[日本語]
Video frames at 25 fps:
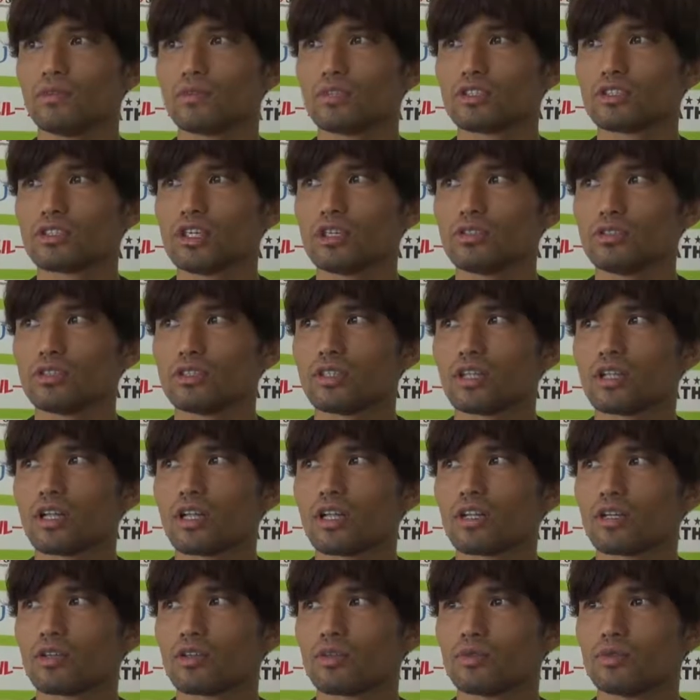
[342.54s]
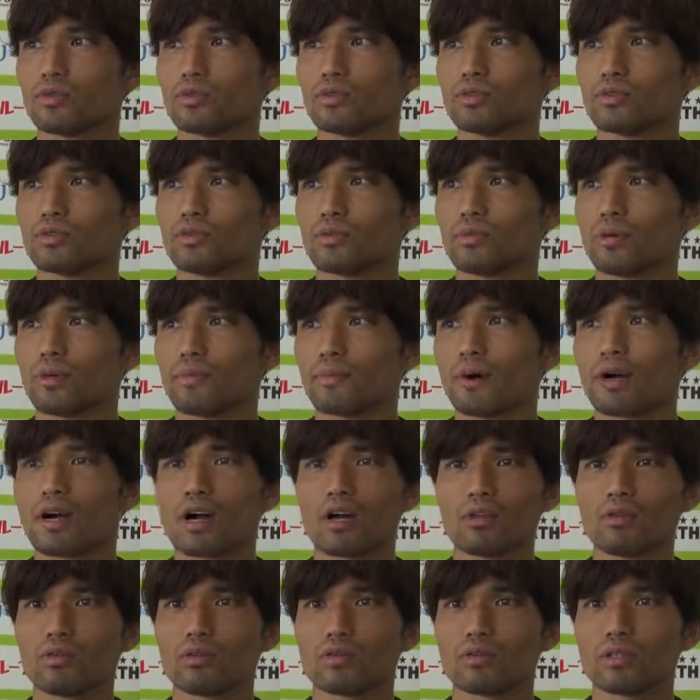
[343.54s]
あ、チャンスだなと思うのは、まあ、
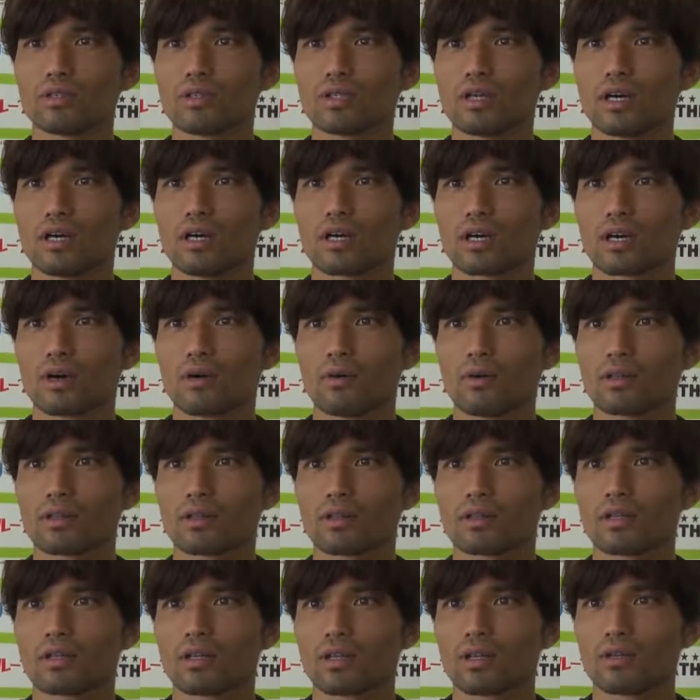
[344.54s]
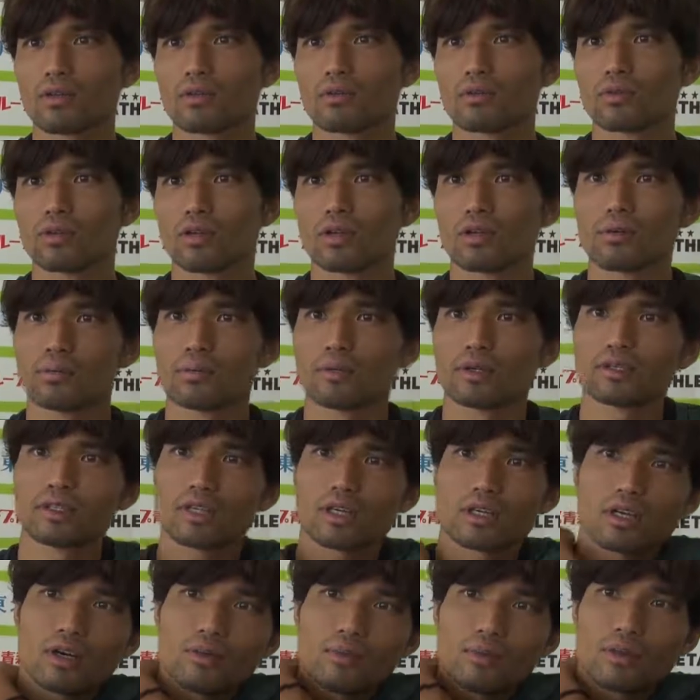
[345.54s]
監督が変わったなで、はい、まあ、
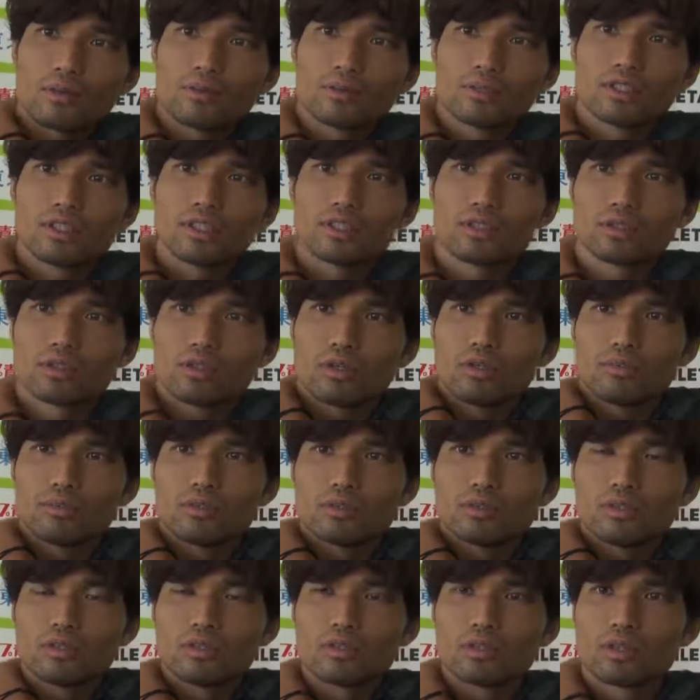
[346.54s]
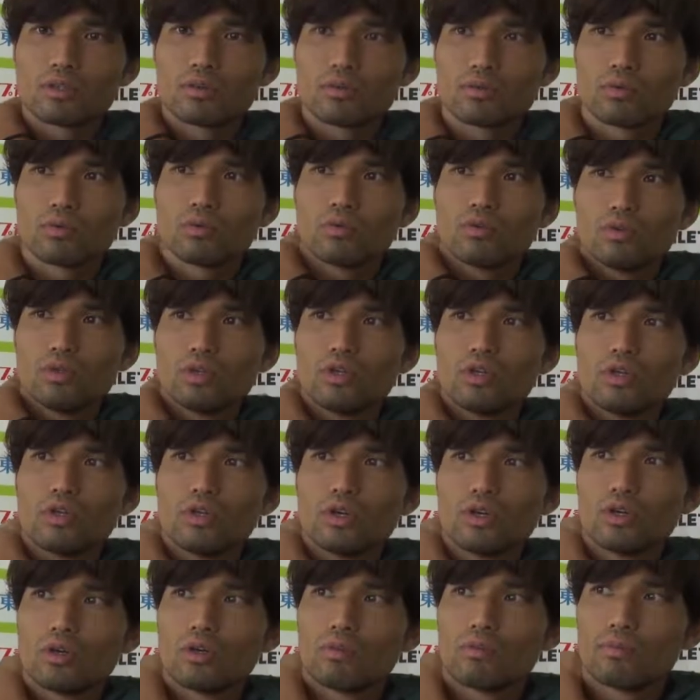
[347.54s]
サッカーも多分違うとは思うんですけど、うん、
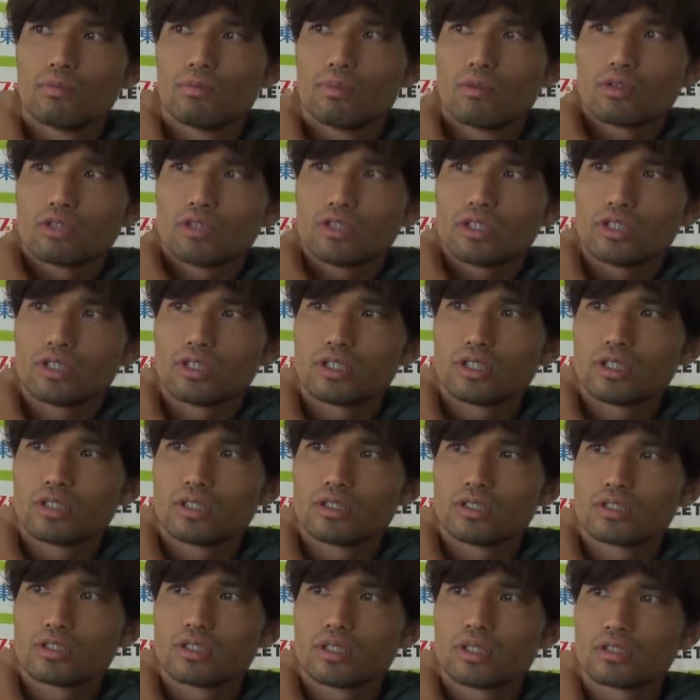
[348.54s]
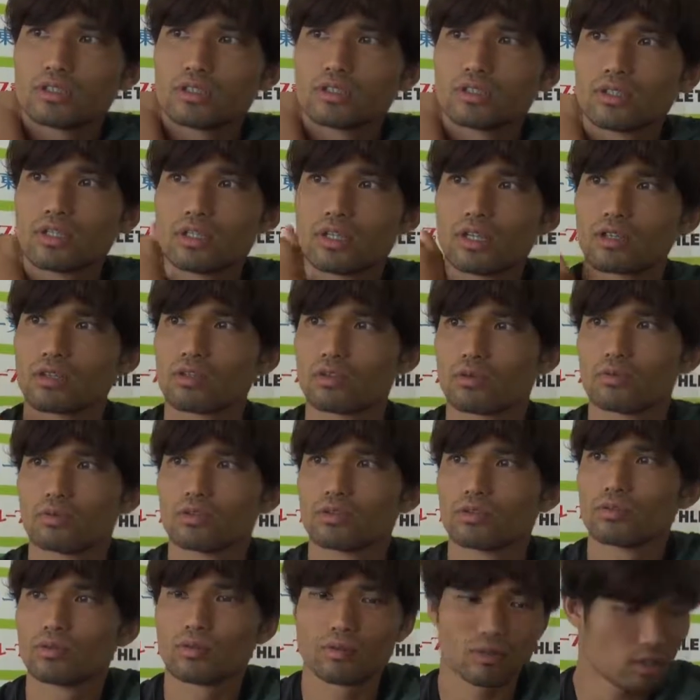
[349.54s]
僕自身チャンスだなと
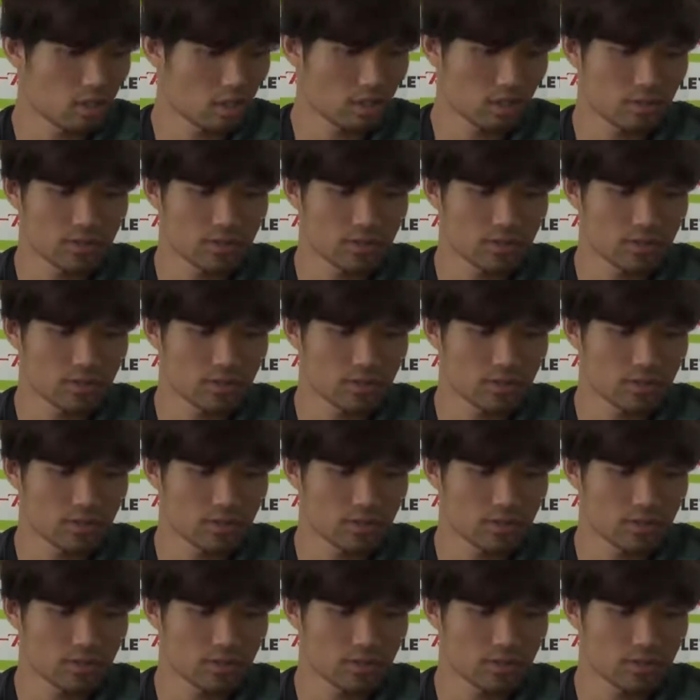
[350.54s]
思うのは